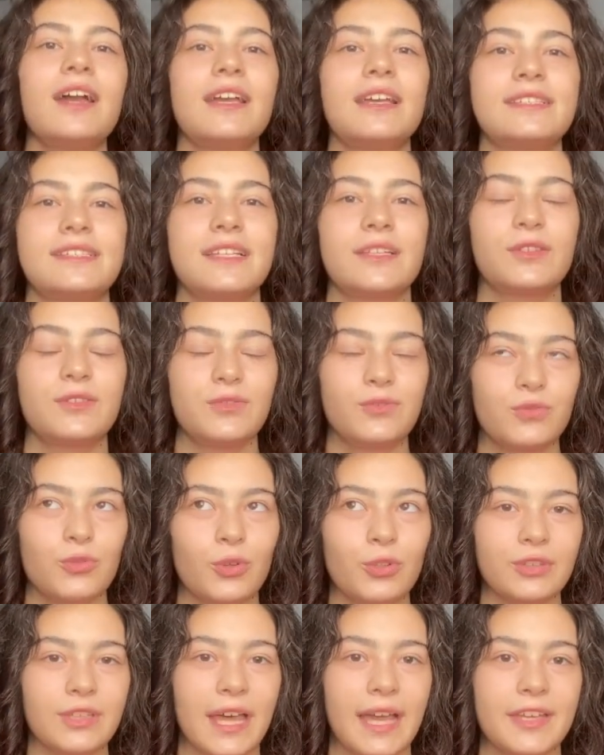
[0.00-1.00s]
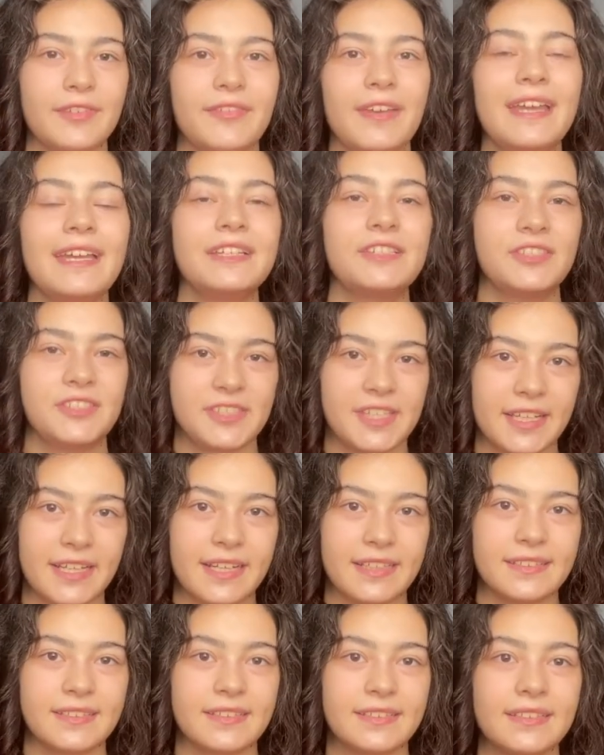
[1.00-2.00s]
İşte Dolmay ve Çiçek
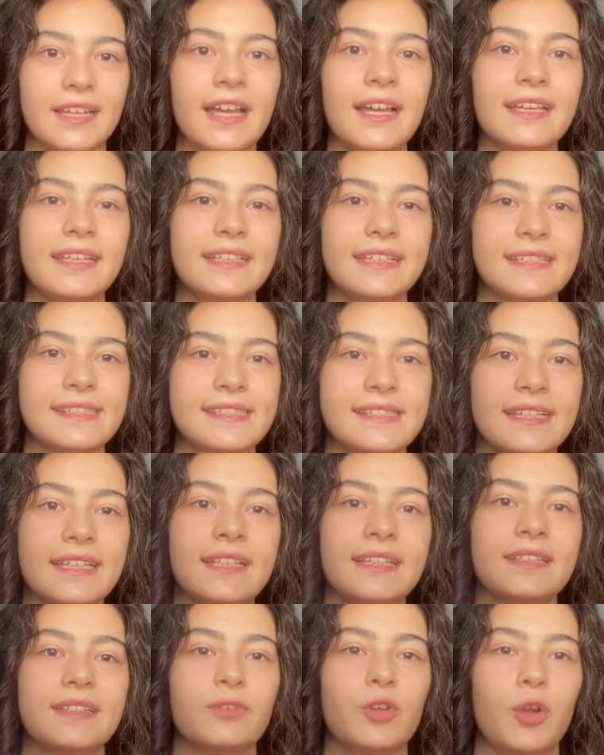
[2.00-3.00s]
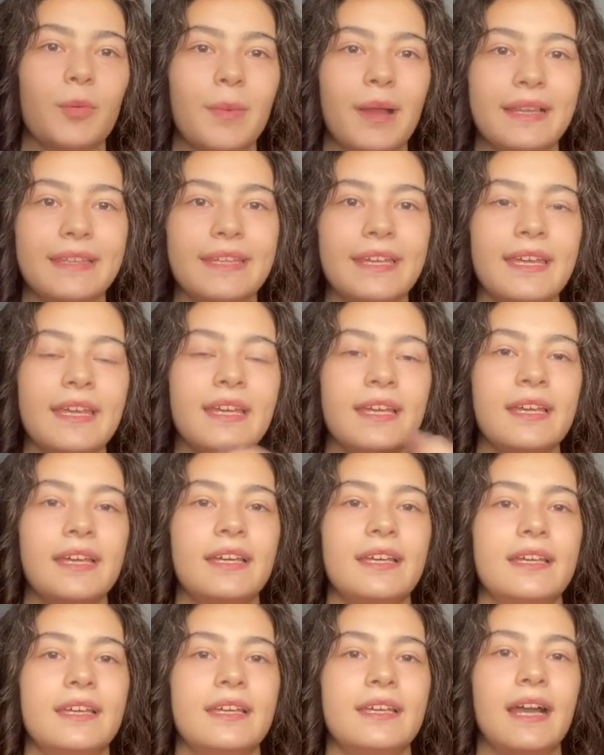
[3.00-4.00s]
adında. İkisi normalde
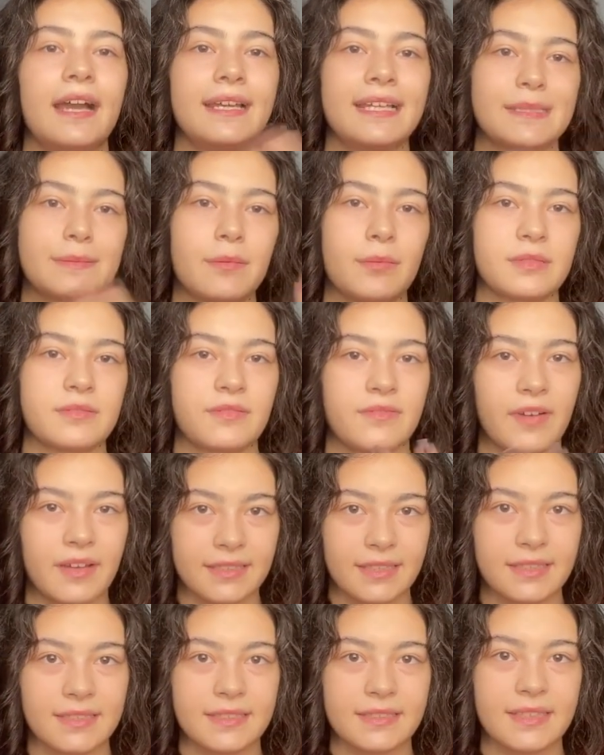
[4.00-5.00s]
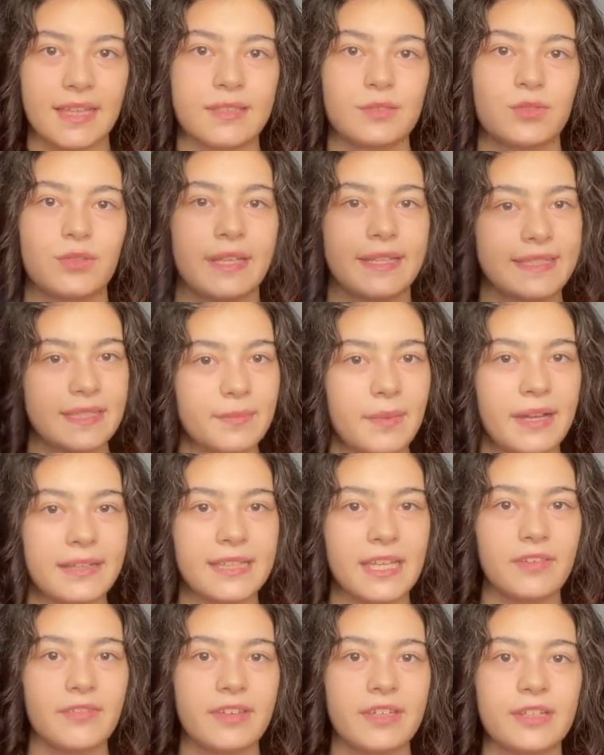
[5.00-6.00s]
e, annesi babası vefat ettikten sonra
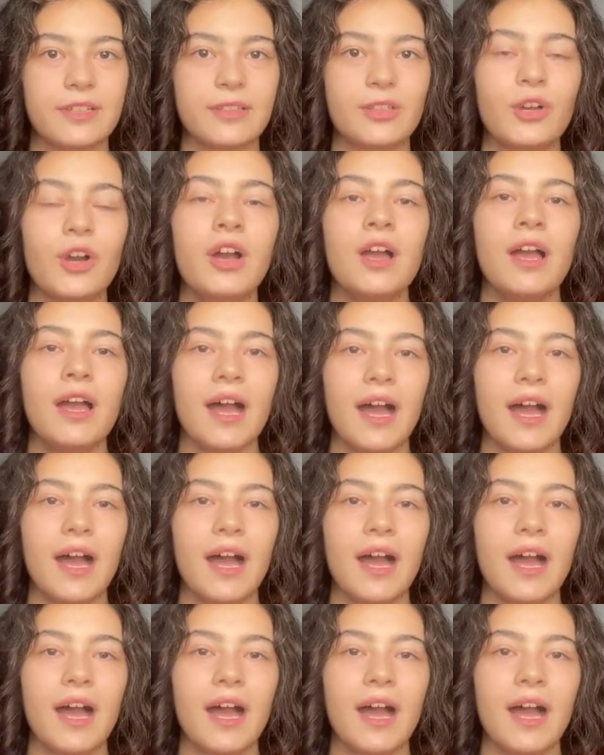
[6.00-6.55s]
yetimhaneye veriliyor.